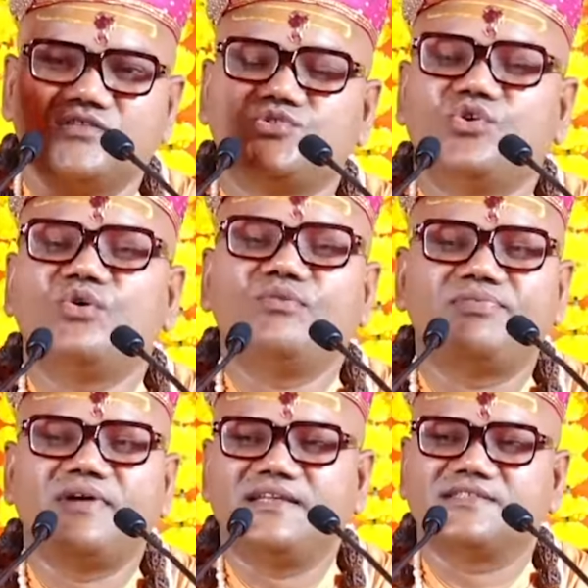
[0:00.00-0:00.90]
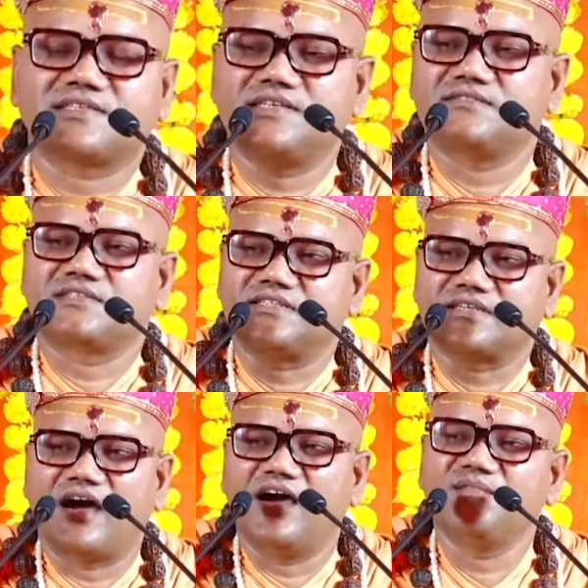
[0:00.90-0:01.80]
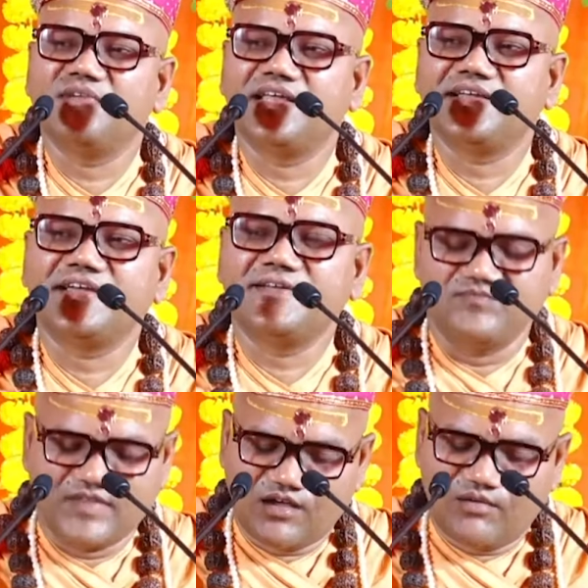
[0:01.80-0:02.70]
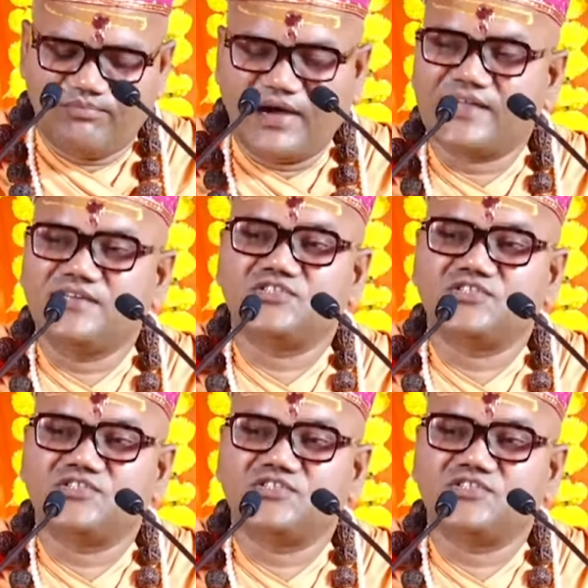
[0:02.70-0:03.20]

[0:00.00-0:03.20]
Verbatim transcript: दो फल इसके तत्काल मिलेंगे और बाकी